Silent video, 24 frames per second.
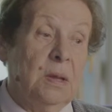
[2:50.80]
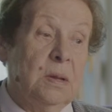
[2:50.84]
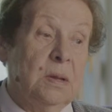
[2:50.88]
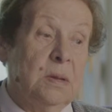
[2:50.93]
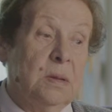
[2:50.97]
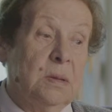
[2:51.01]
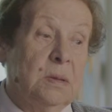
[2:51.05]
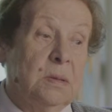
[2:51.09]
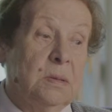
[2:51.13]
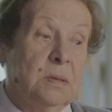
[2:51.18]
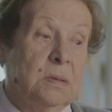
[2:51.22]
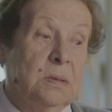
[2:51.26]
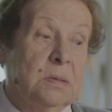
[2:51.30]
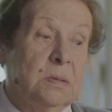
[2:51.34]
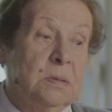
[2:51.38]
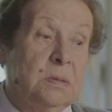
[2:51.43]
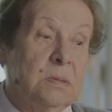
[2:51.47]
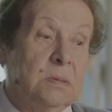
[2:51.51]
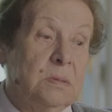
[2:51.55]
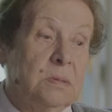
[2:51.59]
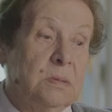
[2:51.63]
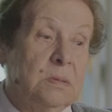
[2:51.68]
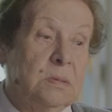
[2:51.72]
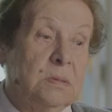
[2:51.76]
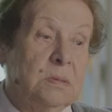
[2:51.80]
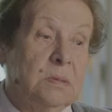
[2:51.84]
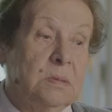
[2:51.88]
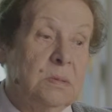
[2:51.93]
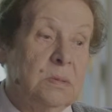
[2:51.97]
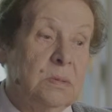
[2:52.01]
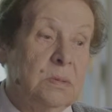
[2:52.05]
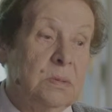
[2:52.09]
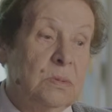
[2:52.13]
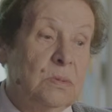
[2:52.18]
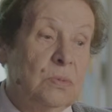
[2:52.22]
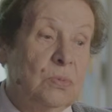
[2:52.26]
Э,
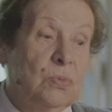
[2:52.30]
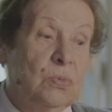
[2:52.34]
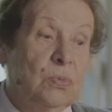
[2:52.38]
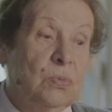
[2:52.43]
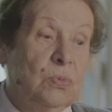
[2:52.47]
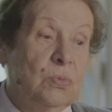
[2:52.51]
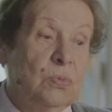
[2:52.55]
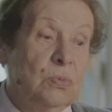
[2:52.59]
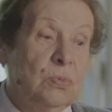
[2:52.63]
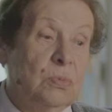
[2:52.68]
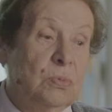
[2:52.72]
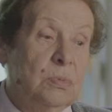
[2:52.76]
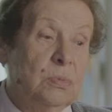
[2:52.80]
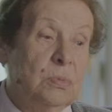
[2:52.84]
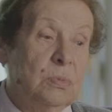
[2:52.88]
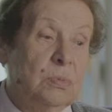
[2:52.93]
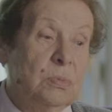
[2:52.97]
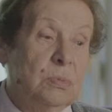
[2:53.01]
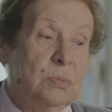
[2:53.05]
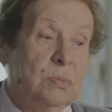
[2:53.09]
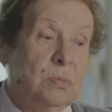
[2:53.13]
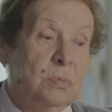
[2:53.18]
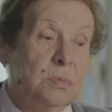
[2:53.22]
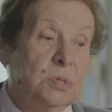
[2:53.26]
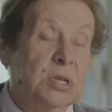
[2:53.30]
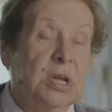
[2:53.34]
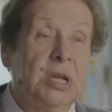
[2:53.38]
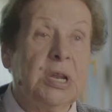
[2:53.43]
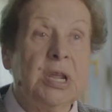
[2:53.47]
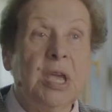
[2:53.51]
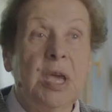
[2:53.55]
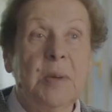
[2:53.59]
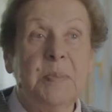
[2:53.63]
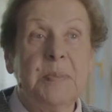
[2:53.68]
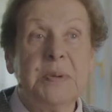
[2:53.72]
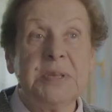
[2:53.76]
ну,
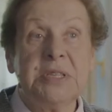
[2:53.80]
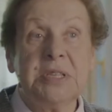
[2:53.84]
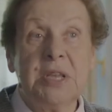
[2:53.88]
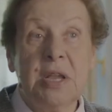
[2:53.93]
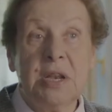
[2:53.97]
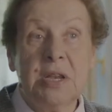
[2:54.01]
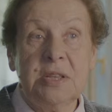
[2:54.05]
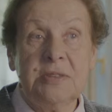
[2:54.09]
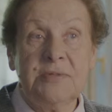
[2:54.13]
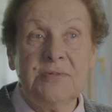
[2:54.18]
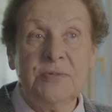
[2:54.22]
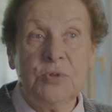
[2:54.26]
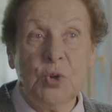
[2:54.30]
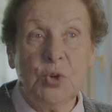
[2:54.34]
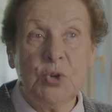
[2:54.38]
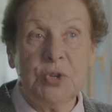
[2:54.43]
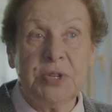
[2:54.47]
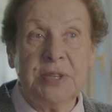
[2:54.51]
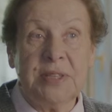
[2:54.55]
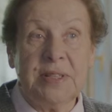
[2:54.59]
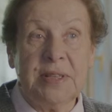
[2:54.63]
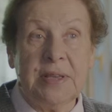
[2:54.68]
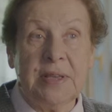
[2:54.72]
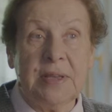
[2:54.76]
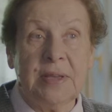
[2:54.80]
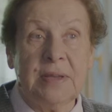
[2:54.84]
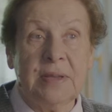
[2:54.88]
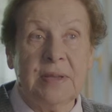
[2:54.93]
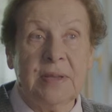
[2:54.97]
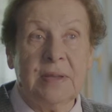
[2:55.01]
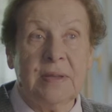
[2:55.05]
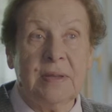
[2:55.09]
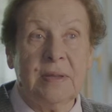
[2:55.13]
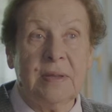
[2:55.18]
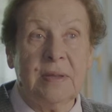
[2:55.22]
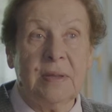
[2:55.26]
скорее опасались взрослые,
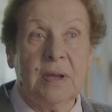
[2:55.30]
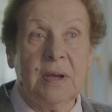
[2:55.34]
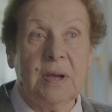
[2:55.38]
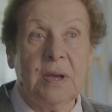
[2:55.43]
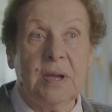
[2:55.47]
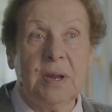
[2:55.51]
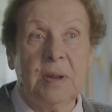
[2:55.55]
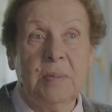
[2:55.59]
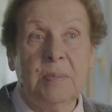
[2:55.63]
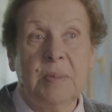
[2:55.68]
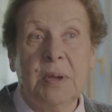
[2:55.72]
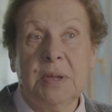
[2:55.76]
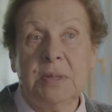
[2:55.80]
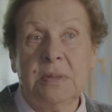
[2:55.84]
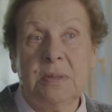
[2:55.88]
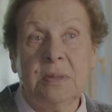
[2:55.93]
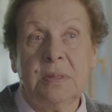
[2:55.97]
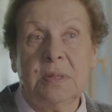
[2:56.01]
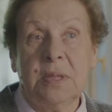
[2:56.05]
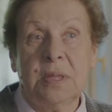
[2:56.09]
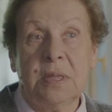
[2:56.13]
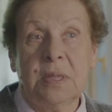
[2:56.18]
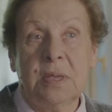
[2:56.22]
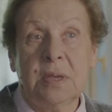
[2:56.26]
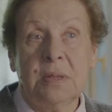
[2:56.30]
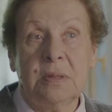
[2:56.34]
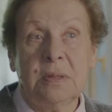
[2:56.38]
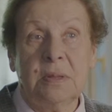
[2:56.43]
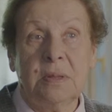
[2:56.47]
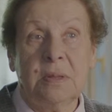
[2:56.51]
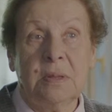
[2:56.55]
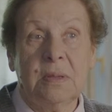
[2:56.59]
а ребят-то нет.